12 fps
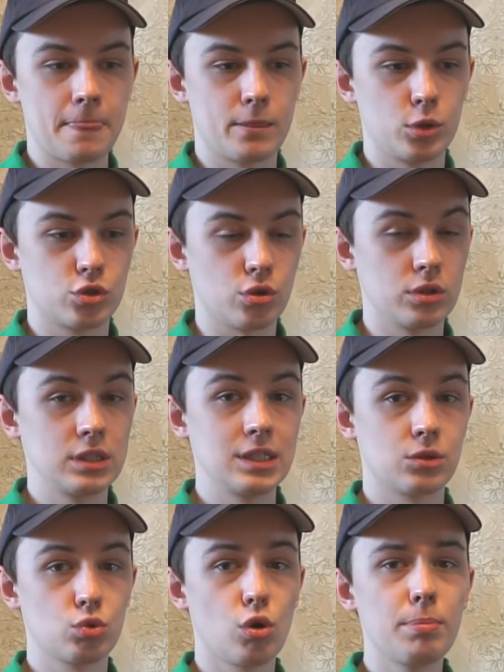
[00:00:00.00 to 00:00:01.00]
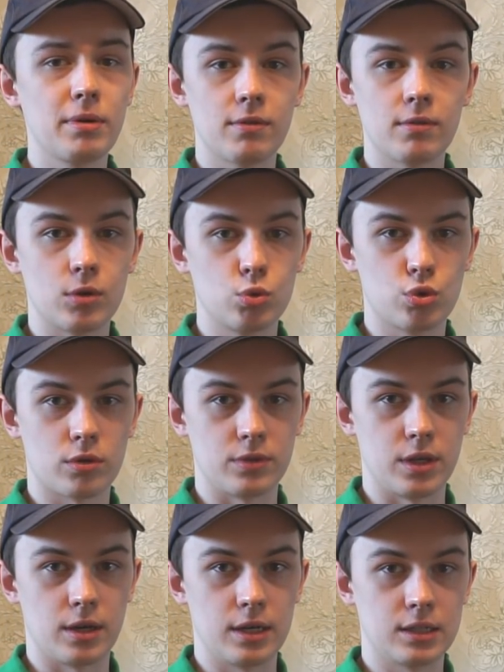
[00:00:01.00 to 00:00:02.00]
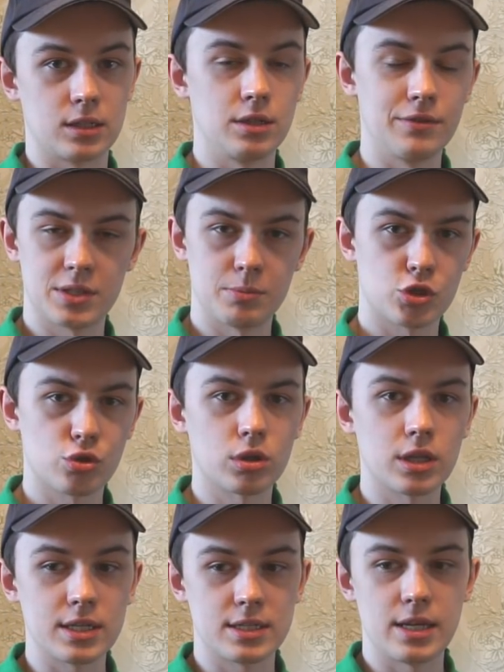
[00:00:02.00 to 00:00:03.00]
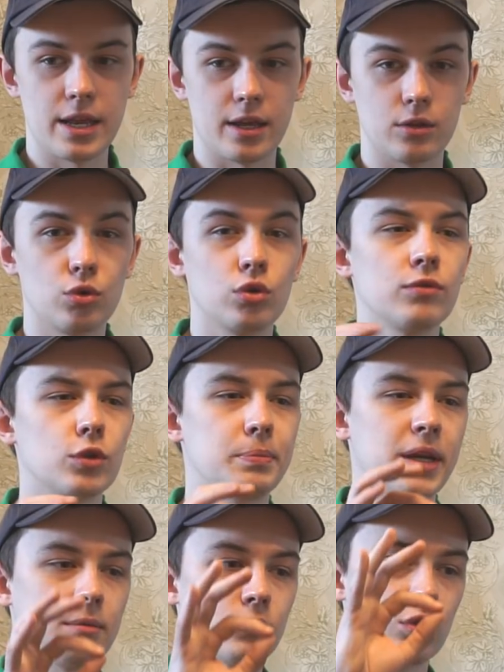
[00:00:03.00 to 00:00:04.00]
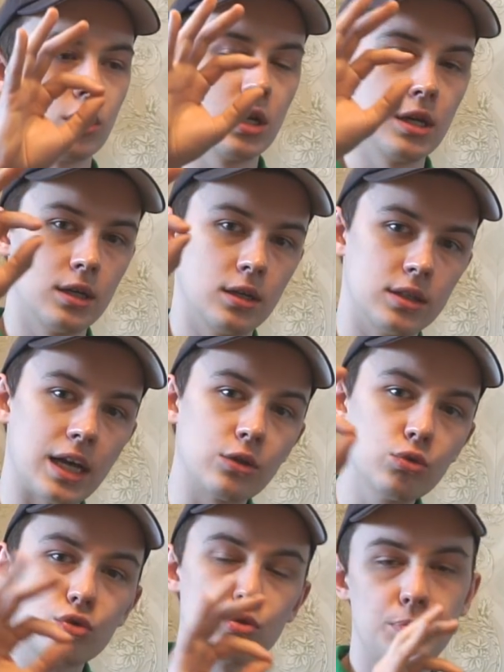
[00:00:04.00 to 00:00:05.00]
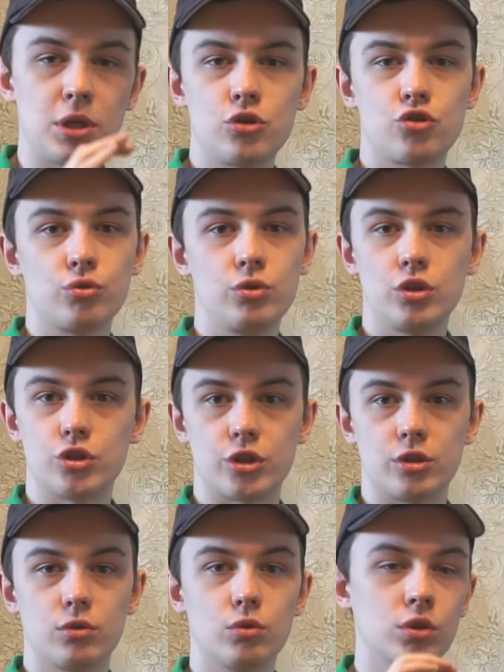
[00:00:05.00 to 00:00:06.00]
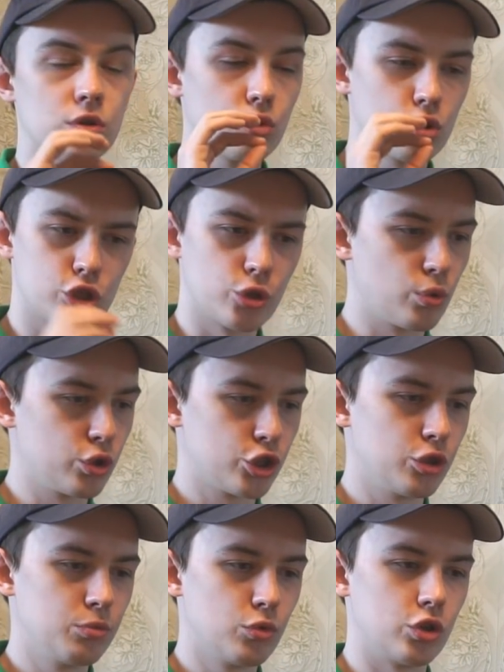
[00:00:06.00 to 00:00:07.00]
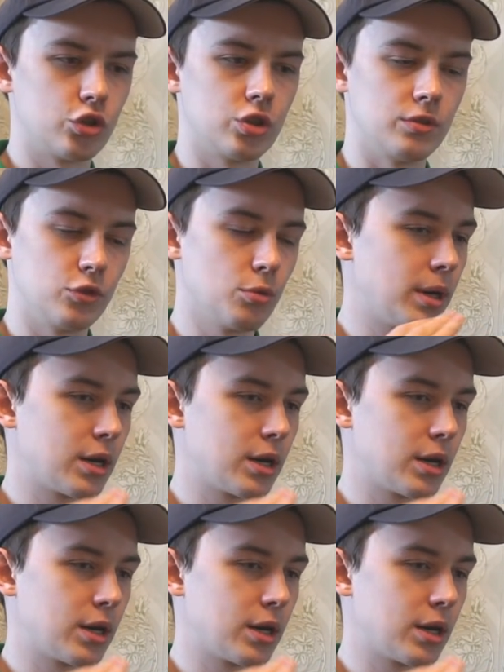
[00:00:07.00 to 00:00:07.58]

То есть он не топового уровня, это не 800 серия, но он вот прям вот на одну ступенечку ниже. Он тоже очень мощный, в нем